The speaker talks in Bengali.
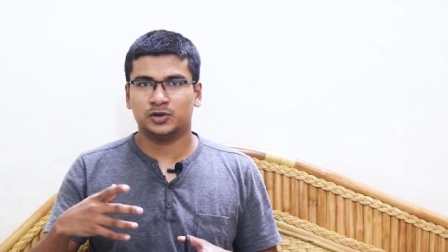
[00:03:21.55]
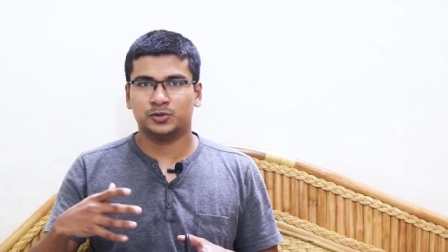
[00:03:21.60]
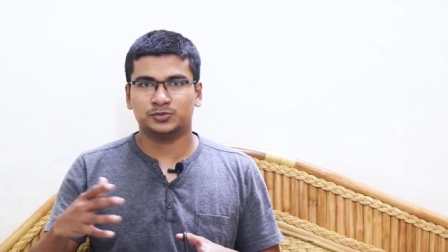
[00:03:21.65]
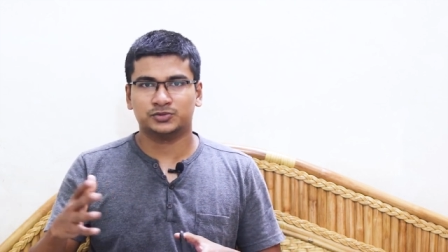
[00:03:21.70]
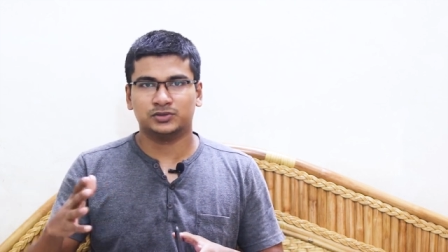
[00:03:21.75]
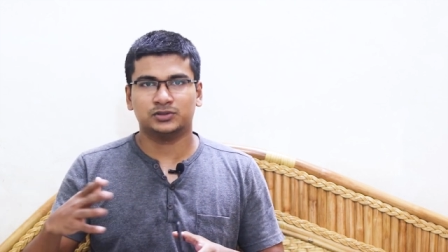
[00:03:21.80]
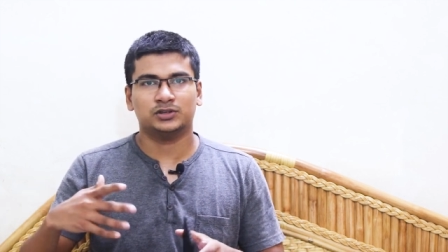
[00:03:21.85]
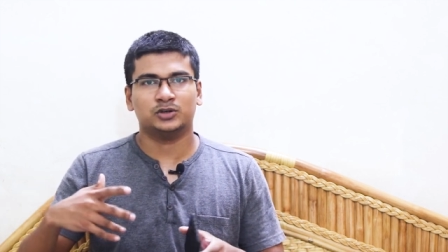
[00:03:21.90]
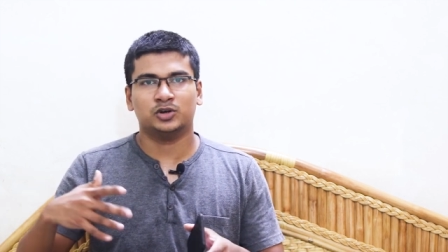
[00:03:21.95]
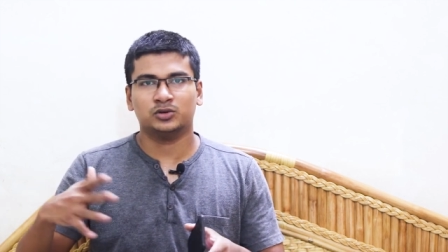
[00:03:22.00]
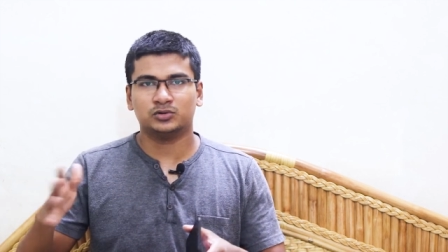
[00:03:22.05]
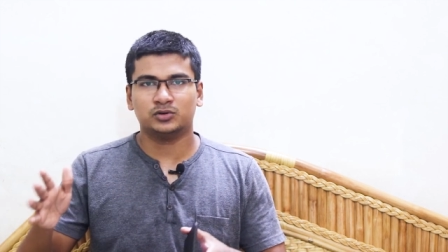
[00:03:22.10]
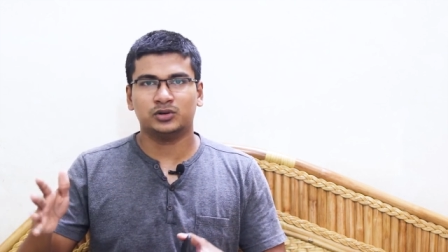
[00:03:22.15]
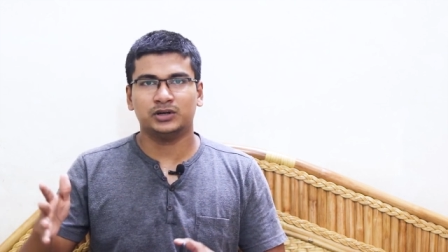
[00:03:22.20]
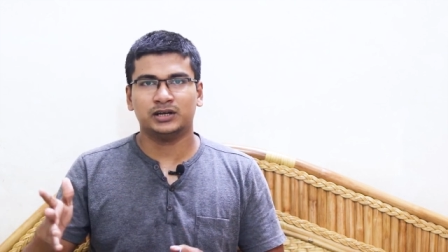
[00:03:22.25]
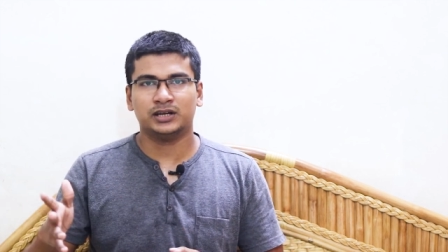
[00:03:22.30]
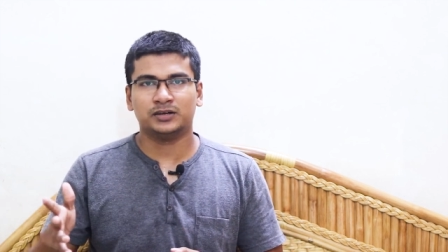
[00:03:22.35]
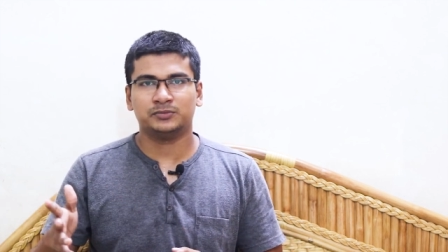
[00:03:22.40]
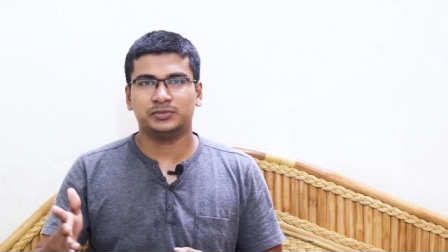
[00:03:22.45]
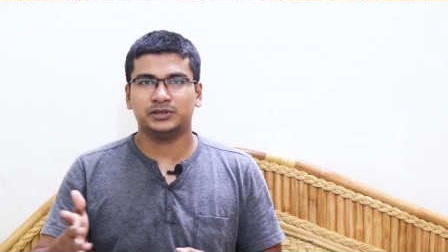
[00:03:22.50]
অপশনটা অন
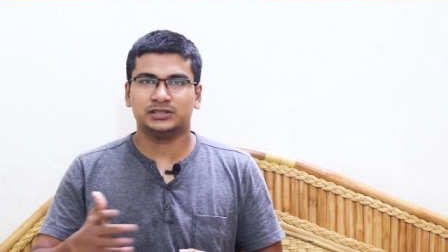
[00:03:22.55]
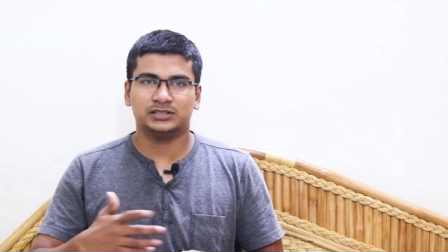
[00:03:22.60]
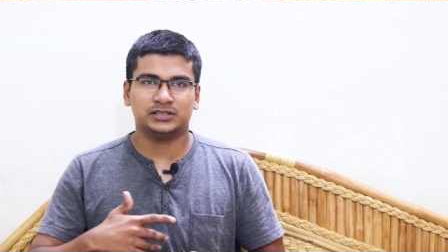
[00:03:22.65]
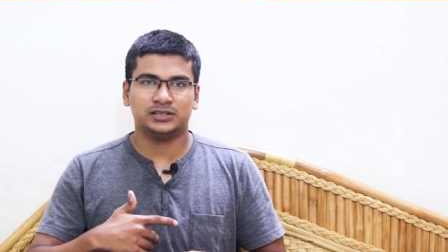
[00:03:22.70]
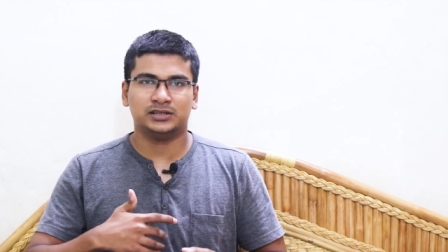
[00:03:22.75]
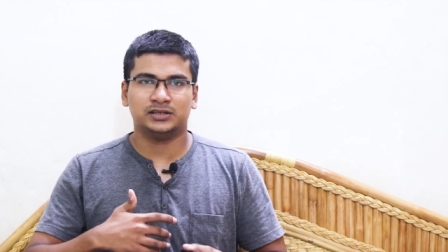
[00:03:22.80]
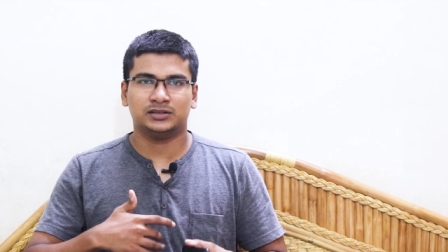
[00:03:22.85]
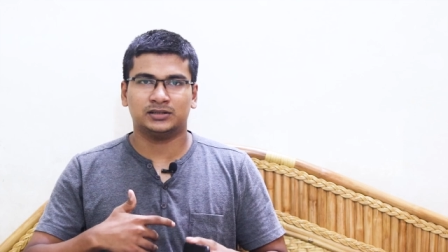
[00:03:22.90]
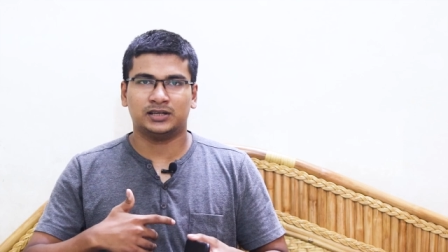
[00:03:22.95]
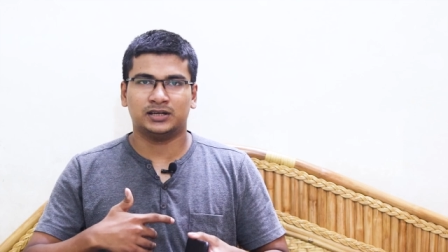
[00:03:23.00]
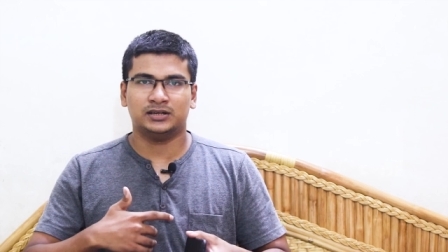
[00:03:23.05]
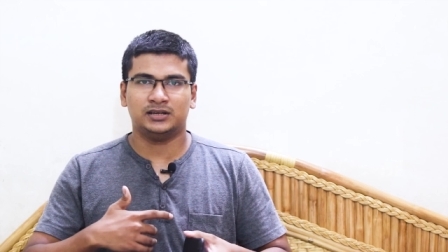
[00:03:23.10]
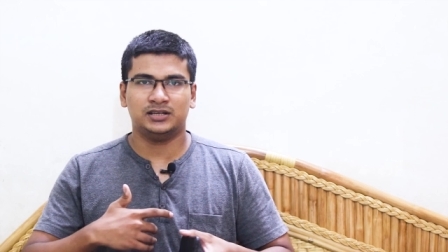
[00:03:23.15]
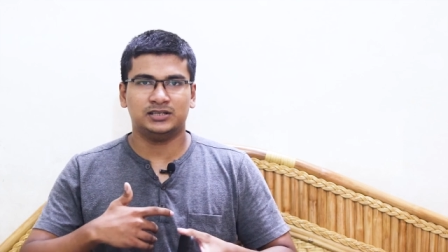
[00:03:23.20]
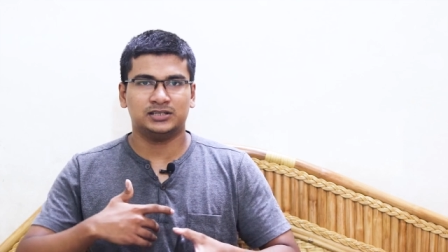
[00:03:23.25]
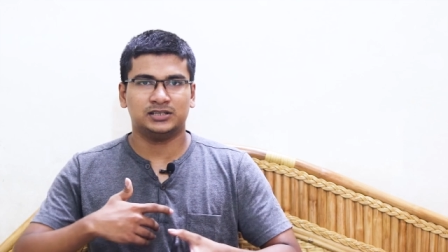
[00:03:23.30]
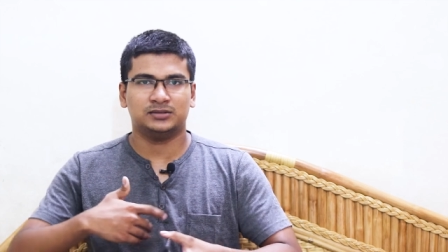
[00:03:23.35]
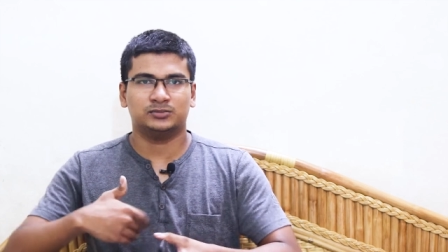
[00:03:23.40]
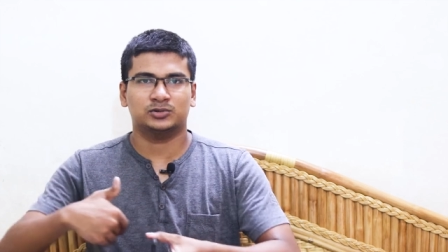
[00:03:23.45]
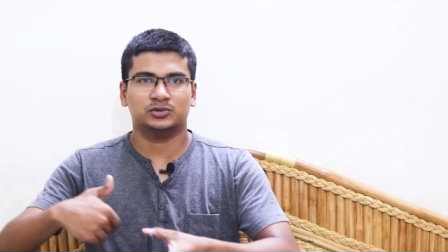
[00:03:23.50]
করে রাখবেন সে তার
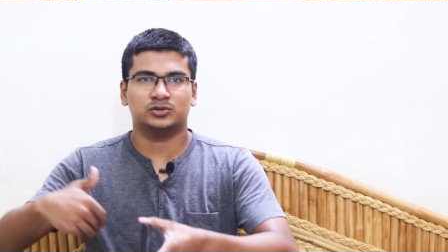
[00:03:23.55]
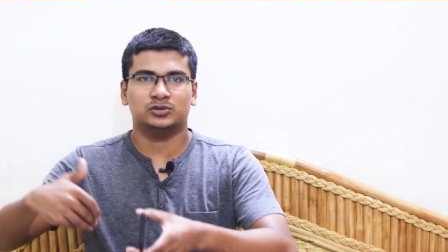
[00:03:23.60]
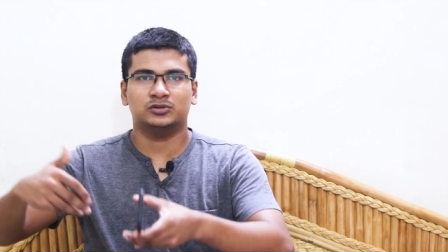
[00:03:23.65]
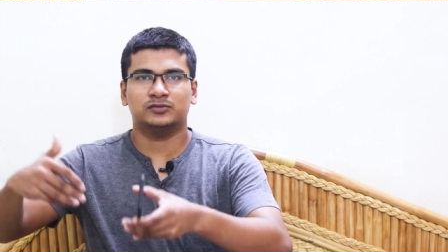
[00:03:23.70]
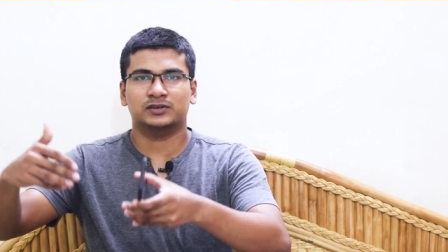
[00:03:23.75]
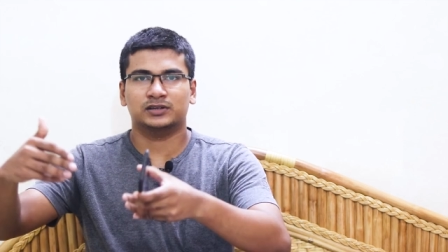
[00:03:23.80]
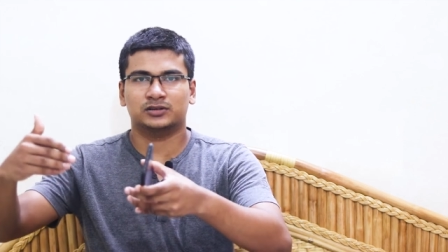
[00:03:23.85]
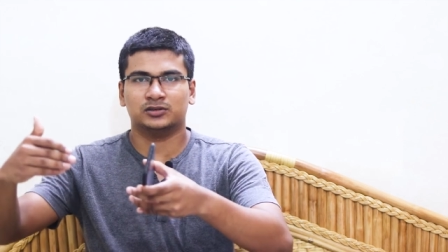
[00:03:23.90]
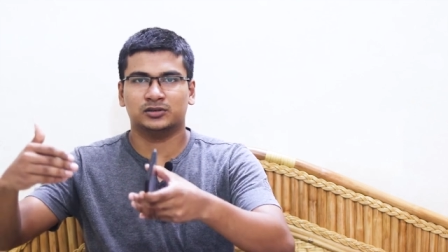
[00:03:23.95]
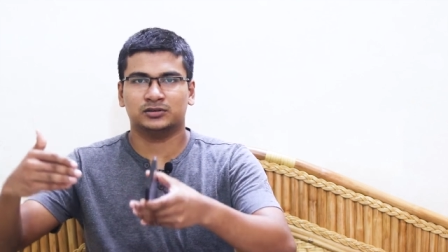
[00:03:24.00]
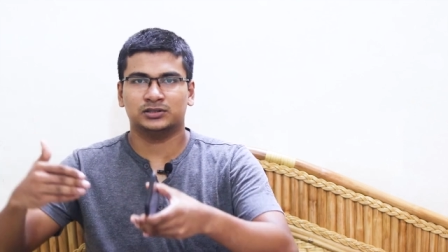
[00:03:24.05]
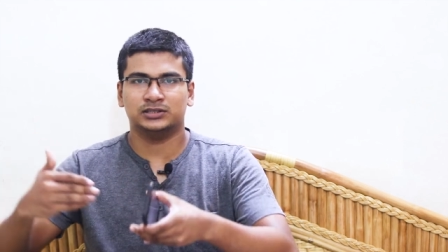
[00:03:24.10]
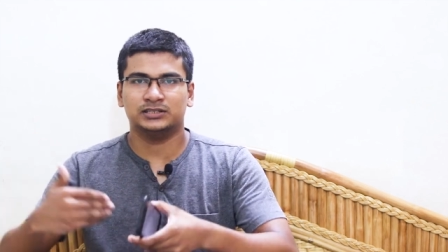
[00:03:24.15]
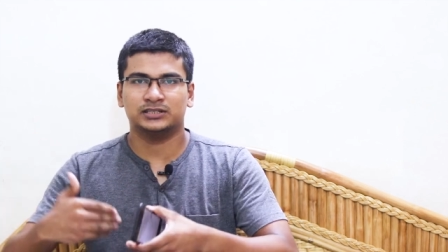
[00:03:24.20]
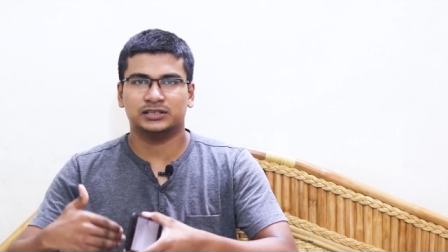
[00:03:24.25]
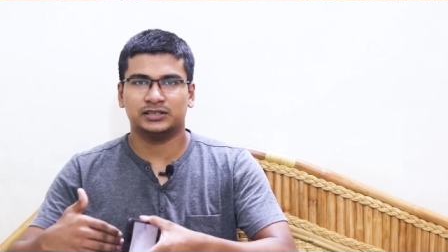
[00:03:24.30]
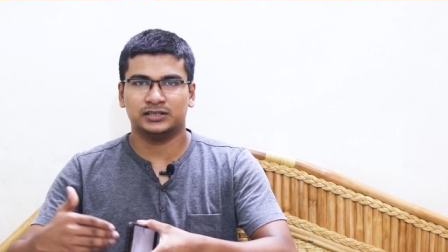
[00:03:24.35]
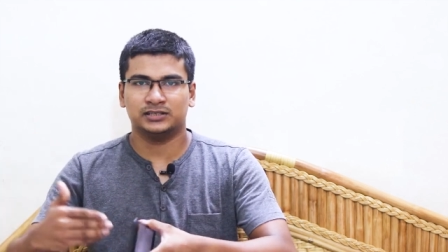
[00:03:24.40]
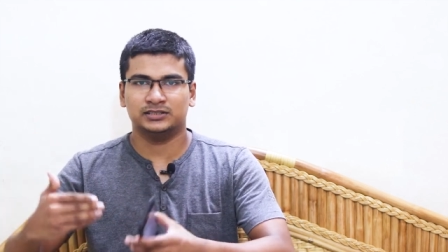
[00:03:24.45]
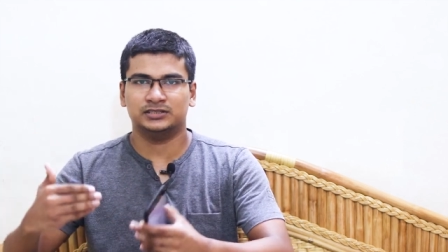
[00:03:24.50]
নিজের মতো ওভারক্লক
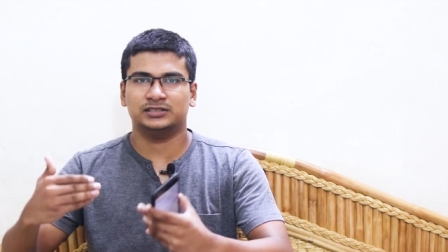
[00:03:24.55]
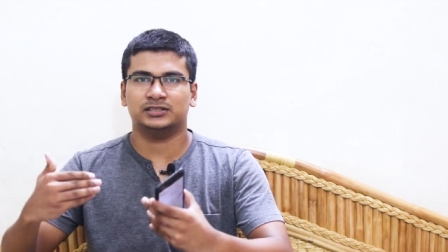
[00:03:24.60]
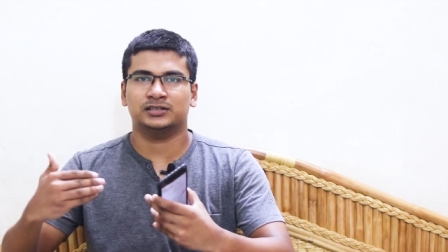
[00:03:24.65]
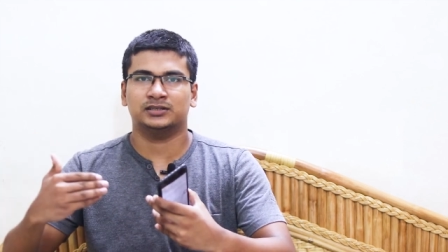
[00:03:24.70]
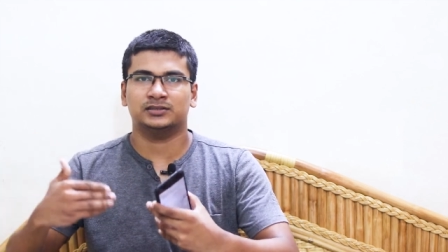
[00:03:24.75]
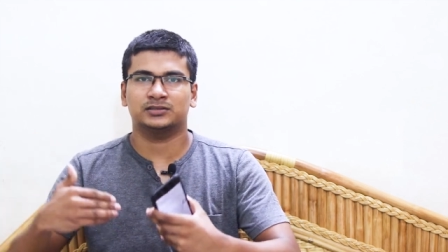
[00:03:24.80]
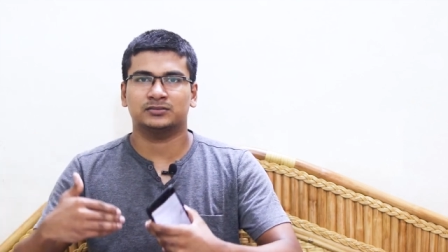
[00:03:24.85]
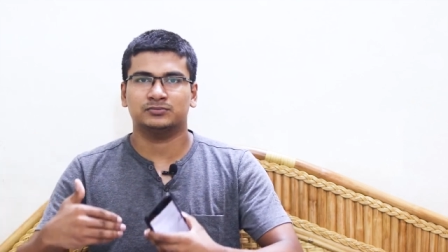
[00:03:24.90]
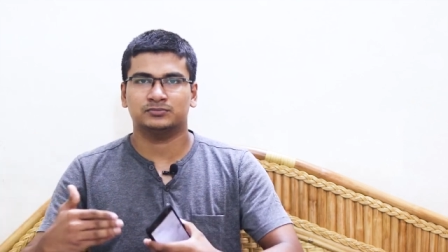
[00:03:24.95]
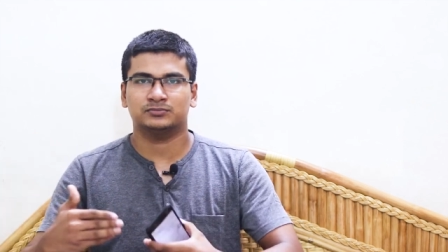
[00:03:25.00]
নিজেকে নিজে